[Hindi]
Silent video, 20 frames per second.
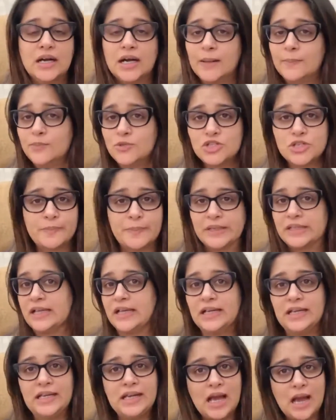अब मुझे पता
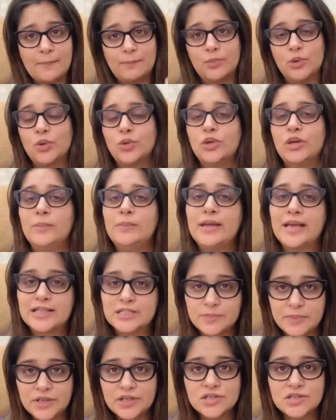नहीं है आप लोगों ने भी
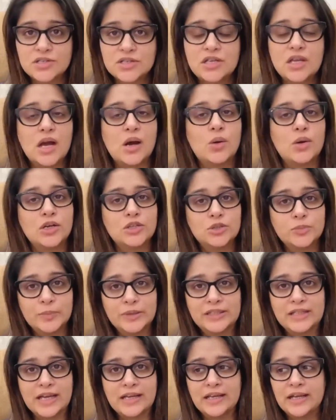एक्सपीरियंस किया होगा तो
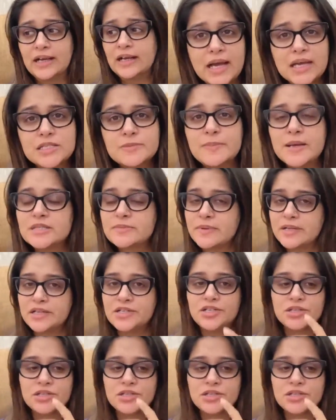बताइएगा आसपास मैंने